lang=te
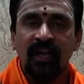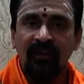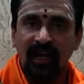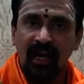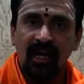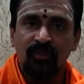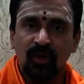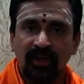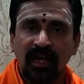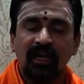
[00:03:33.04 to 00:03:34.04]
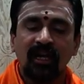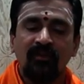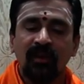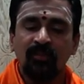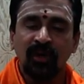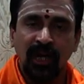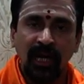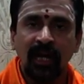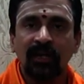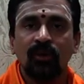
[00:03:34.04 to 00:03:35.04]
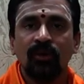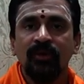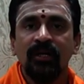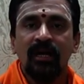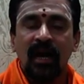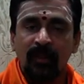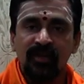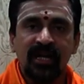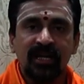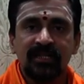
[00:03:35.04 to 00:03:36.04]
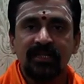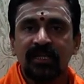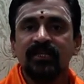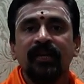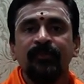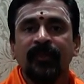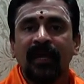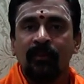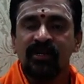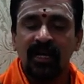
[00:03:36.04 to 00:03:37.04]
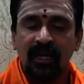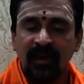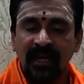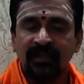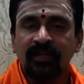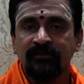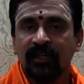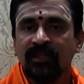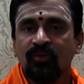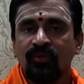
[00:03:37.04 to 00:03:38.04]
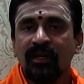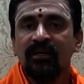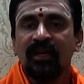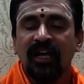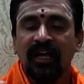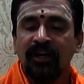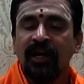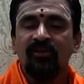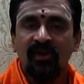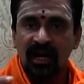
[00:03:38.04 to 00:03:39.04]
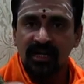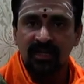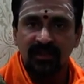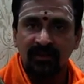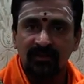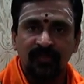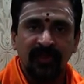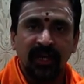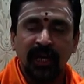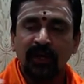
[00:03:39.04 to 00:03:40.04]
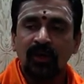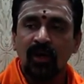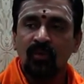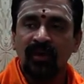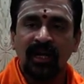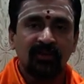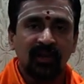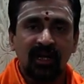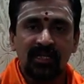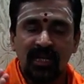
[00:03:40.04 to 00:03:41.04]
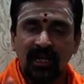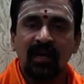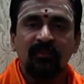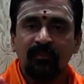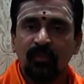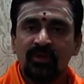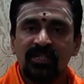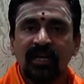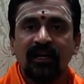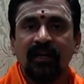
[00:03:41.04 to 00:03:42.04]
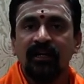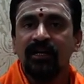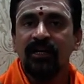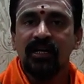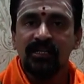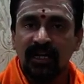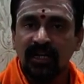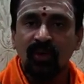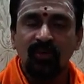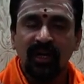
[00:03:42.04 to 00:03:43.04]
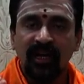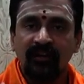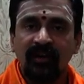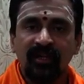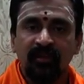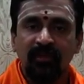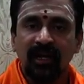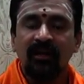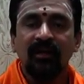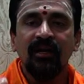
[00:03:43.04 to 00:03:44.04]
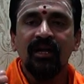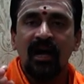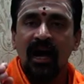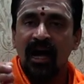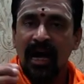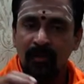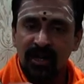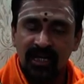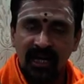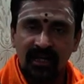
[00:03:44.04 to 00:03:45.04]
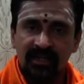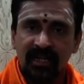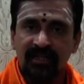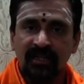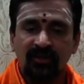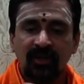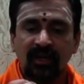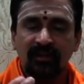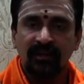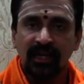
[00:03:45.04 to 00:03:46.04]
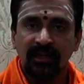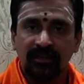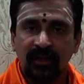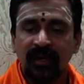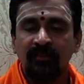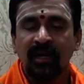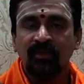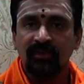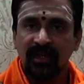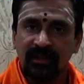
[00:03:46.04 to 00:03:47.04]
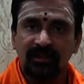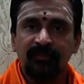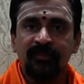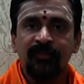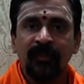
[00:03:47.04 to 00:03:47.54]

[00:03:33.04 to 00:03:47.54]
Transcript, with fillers: ఏవి లేకపోతే కేవలం నీళ్లతో అభిషేకం చేసి అభిషేకం అయిన తర్వాత కూడా రెండు అక్షతలు ఇంట్లో ఉండేటువంటి ఒక శనగపప్పు చక్కరి శంకరుడికి నైవేద్యం పెట్టి ఆ అభిషేకం చేసినటువంటి ఒక తీర్థమే మనకు తీర్థం